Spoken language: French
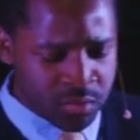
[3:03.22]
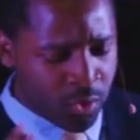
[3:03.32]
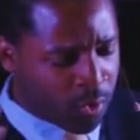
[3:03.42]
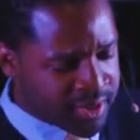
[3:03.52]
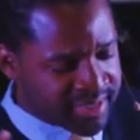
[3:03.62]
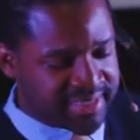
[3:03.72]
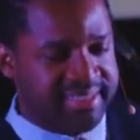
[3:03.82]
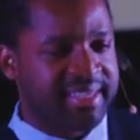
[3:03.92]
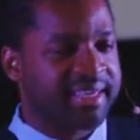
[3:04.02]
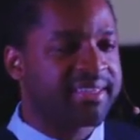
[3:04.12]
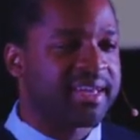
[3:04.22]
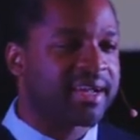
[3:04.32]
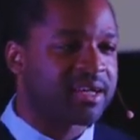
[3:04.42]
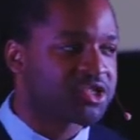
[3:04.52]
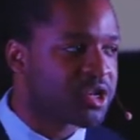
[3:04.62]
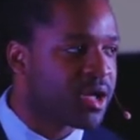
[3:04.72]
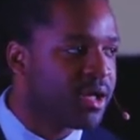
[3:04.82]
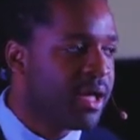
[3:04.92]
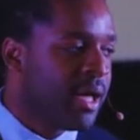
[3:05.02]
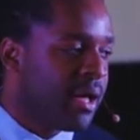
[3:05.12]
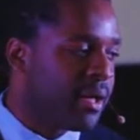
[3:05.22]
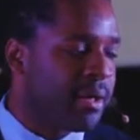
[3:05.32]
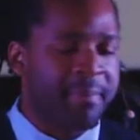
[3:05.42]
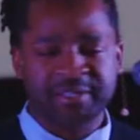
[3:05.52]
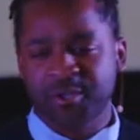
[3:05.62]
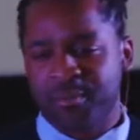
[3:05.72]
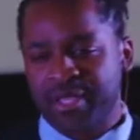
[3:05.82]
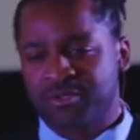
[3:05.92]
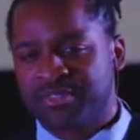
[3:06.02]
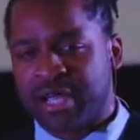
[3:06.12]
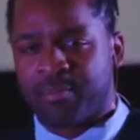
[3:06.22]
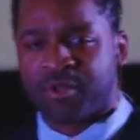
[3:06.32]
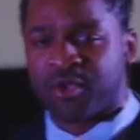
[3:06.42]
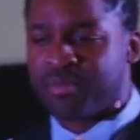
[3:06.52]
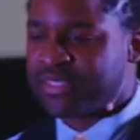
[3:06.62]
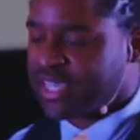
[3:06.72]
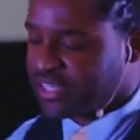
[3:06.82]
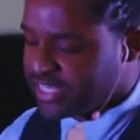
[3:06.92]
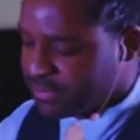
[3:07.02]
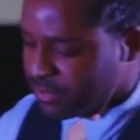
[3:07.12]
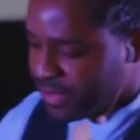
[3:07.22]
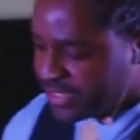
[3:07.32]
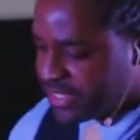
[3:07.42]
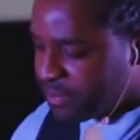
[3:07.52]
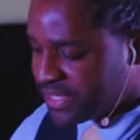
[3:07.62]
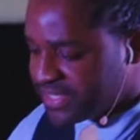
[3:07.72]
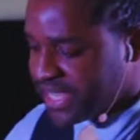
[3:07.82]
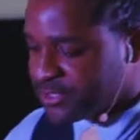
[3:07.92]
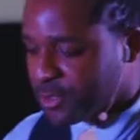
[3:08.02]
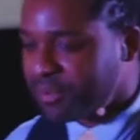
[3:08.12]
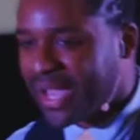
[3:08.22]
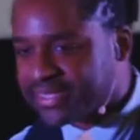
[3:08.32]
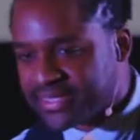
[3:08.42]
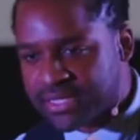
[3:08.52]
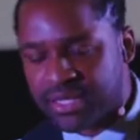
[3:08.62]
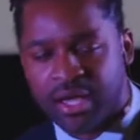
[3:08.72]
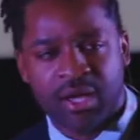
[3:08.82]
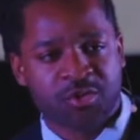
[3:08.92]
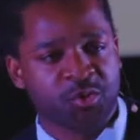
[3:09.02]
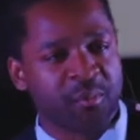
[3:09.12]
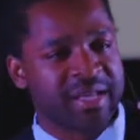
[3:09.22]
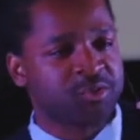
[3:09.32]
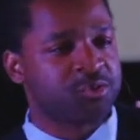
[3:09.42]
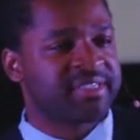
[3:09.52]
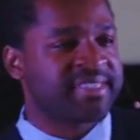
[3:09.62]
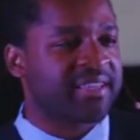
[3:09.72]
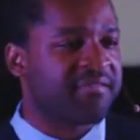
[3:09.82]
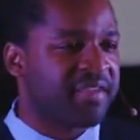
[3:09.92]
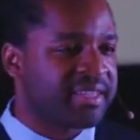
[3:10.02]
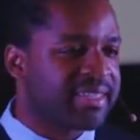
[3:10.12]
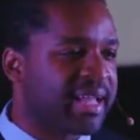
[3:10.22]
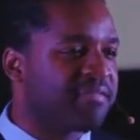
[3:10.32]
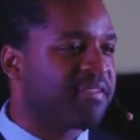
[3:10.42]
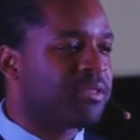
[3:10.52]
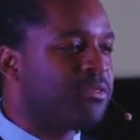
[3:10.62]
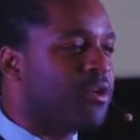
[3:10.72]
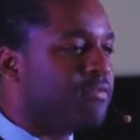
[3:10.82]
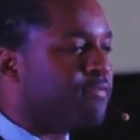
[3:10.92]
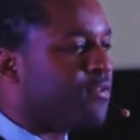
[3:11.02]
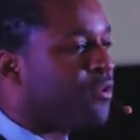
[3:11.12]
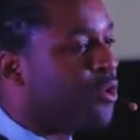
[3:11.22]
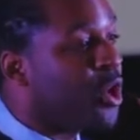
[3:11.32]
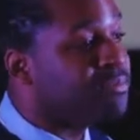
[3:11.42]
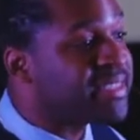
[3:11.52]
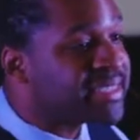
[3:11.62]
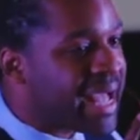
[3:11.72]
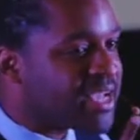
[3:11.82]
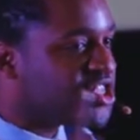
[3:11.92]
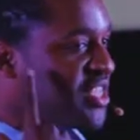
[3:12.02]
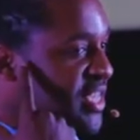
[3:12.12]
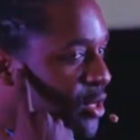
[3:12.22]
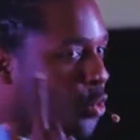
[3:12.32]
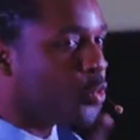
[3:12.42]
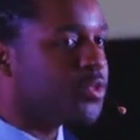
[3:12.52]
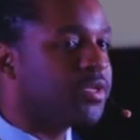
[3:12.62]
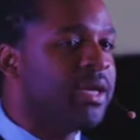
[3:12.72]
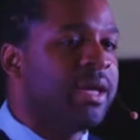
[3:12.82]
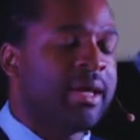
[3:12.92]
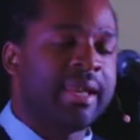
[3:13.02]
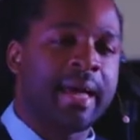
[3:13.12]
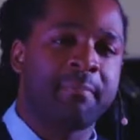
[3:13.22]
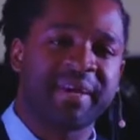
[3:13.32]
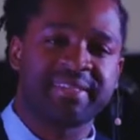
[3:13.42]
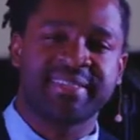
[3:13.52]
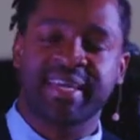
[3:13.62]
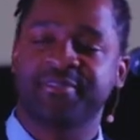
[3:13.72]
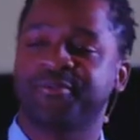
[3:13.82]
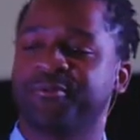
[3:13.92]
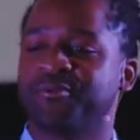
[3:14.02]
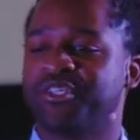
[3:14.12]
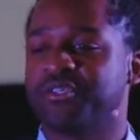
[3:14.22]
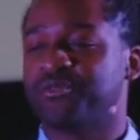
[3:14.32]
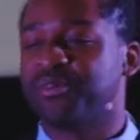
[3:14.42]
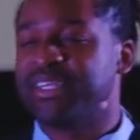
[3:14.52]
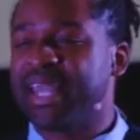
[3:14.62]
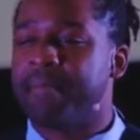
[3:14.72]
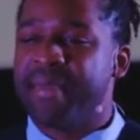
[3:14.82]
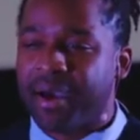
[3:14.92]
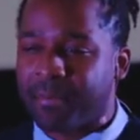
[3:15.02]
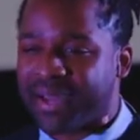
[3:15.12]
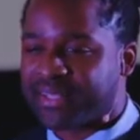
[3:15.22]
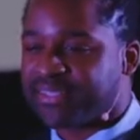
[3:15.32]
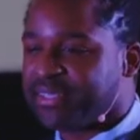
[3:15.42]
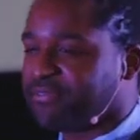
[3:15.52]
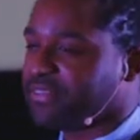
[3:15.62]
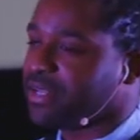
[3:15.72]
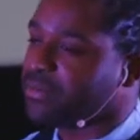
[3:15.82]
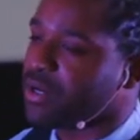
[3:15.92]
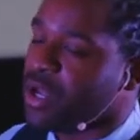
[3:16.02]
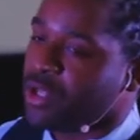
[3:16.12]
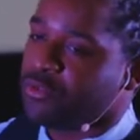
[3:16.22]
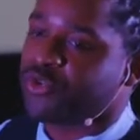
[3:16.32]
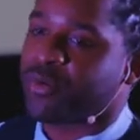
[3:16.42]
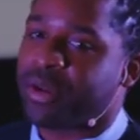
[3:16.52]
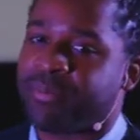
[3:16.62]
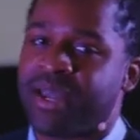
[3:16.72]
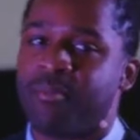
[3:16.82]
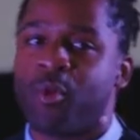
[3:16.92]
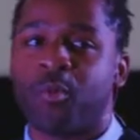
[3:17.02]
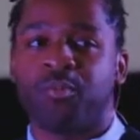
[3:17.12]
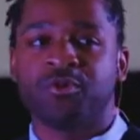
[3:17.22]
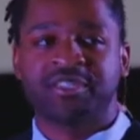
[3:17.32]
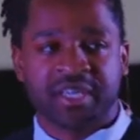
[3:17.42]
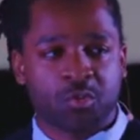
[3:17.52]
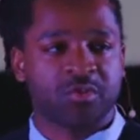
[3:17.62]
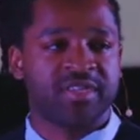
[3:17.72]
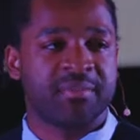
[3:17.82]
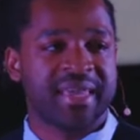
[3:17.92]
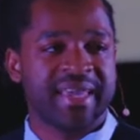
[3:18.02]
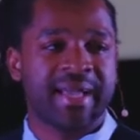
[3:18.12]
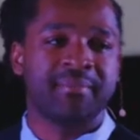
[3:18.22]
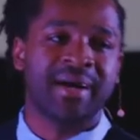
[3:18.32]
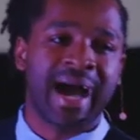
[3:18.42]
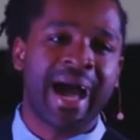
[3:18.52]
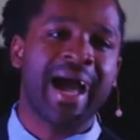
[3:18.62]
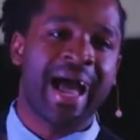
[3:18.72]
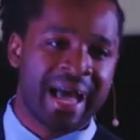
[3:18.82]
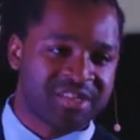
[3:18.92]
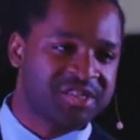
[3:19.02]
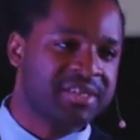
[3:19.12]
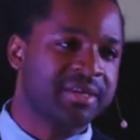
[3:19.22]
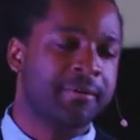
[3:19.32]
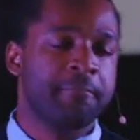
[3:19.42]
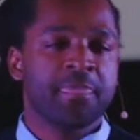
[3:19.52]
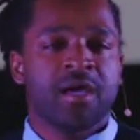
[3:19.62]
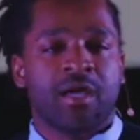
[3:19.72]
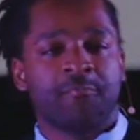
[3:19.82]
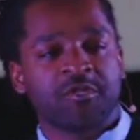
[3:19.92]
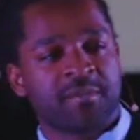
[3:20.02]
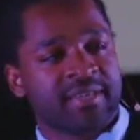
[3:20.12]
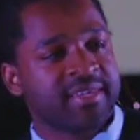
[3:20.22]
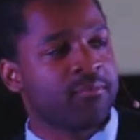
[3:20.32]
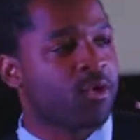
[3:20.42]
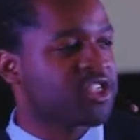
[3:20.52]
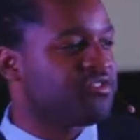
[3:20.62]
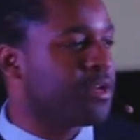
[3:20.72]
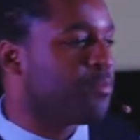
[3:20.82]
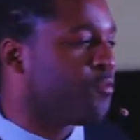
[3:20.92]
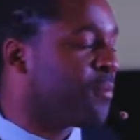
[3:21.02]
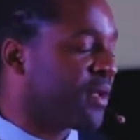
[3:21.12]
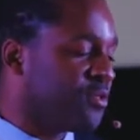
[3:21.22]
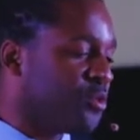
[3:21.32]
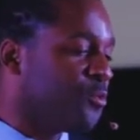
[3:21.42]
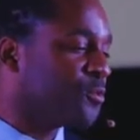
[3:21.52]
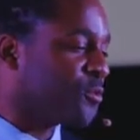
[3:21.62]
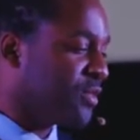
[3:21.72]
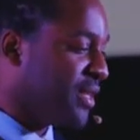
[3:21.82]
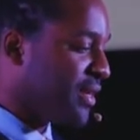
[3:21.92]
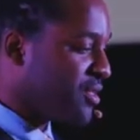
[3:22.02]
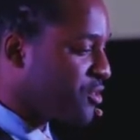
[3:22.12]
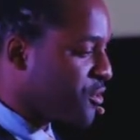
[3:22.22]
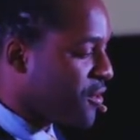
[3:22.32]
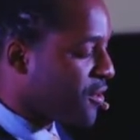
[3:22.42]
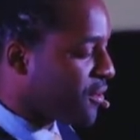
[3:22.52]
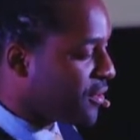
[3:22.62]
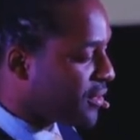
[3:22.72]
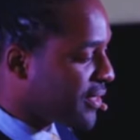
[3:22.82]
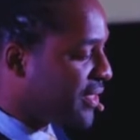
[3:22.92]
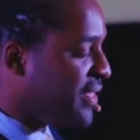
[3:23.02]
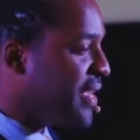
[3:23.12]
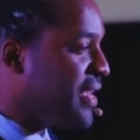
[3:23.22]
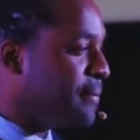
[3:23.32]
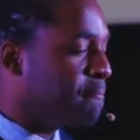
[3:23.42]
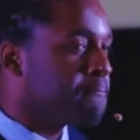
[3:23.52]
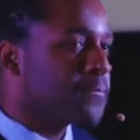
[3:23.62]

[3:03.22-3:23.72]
Donc, on est dans cette série déclencheurs. Euh, Pasteur Max nous a apporté un message la semaine passée, prédication pratique sur Matthieu 7, 24, 29. L'homme sage qui écoute la prédication de Jésus et qui la met en pratique finalement. Nous sommes appelés à beaucoup plus qu'écouter, mais également à agir. Et puis ce matin, moi, je viens pour vous parler d'un autre déclencheur euh, qui est